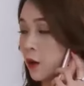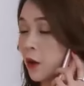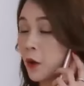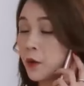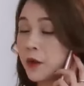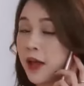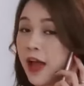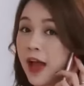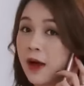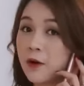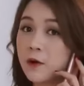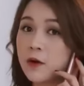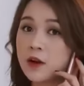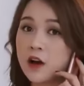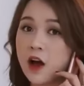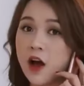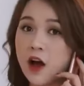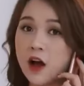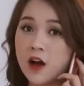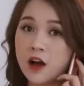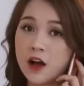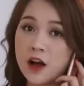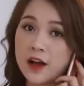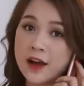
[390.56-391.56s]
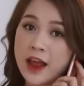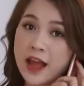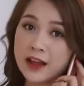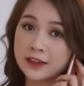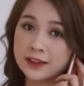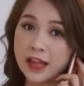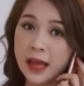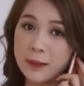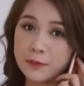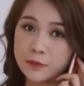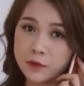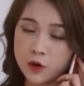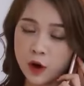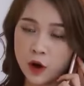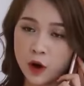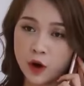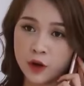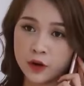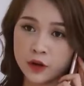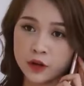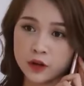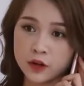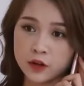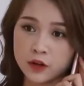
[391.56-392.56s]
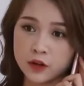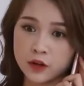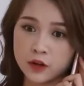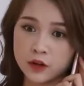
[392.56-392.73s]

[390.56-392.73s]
Cô giáo của con á, đang tắm rồi.